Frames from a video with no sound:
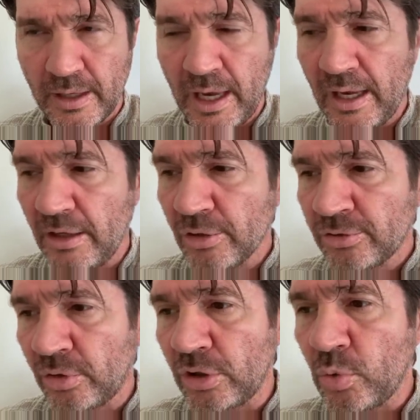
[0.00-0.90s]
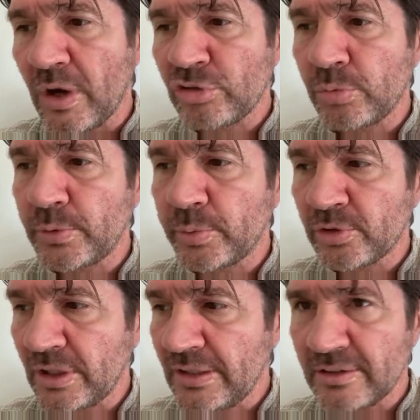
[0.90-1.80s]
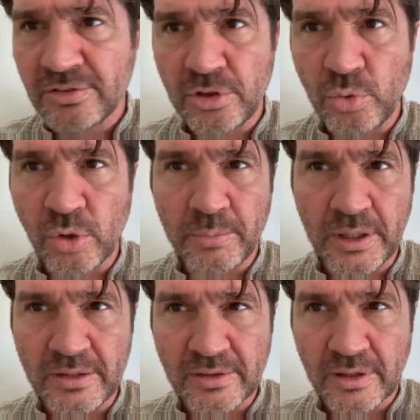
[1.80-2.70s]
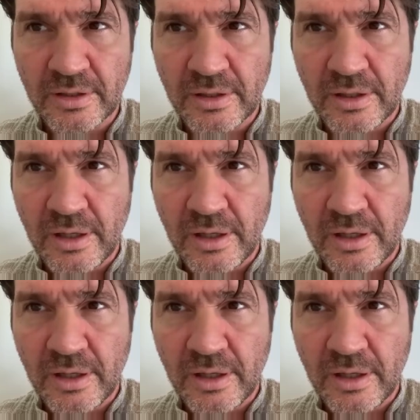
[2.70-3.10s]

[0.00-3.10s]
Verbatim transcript: e il nostro linguaggio più potente sicuramente